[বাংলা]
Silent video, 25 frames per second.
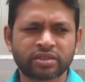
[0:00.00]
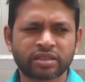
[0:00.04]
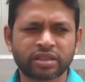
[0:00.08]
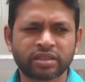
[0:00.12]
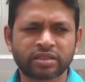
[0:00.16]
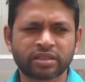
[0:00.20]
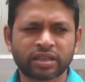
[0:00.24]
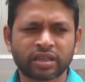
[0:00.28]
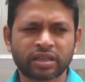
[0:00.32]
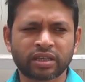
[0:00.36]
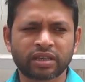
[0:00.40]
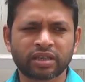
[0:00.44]

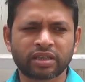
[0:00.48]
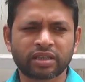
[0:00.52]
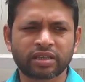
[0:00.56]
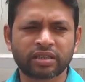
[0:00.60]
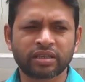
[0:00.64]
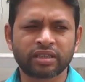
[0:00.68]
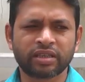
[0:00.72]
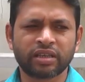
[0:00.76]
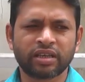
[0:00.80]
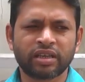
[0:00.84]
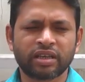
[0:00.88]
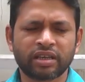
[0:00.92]

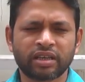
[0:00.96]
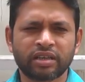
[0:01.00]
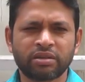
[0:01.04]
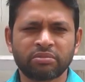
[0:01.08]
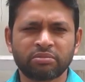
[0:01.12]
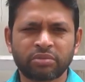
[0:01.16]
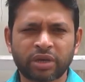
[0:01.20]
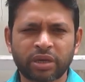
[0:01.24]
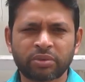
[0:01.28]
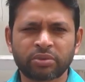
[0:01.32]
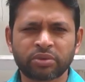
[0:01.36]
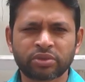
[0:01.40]
সিজারের
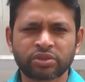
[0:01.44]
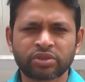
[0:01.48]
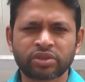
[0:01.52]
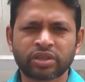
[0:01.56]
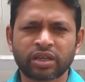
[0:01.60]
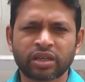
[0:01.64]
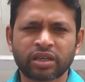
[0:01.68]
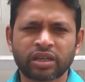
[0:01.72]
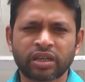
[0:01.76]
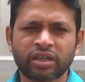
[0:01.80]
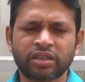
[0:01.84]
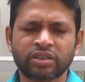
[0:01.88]

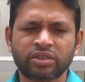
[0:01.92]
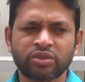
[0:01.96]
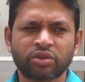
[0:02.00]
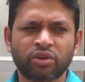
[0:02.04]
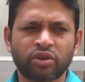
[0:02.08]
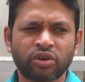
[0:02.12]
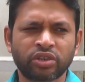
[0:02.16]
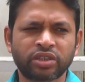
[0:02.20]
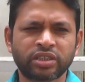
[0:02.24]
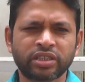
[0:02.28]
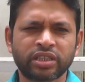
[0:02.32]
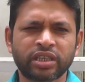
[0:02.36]
ব্যবস্থা নাই
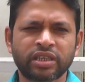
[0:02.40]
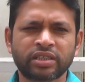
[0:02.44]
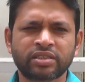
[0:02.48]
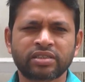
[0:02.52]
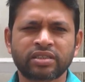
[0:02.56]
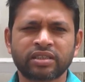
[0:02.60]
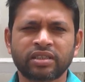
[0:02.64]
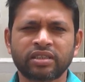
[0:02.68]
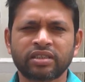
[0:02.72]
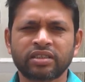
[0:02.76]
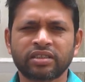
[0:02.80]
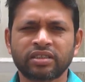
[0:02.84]
ওটি
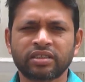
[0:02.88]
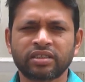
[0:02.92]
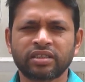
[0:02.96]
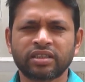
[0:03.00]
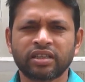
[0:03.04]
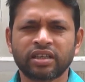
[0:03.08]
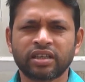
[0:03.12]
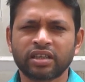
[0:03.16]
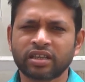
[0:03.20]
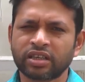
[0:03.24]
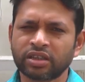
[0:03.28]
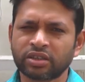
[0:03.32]
আছে
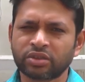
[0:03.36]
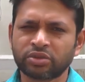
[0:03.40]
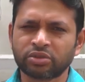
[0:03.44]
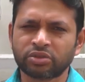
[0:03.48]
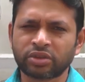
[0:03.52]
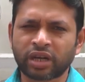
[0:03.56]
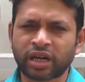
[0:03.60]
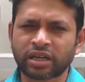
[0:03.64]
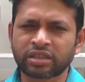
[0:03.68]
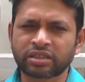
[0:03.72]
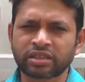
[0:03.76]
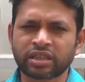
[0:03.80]

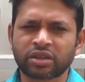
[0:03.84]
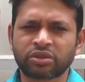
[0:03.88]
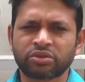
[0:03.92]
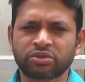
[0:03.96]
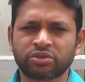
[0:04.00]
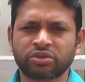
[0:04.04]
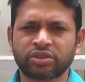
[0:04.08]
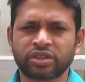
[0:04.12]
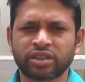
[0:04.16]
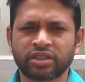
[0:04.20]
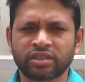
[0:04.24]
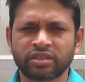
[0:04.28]
কিন্তু
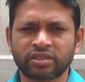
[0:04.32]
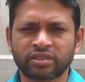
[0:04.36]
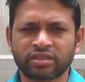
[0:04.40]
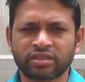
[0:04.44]
ডাক্তারও নেই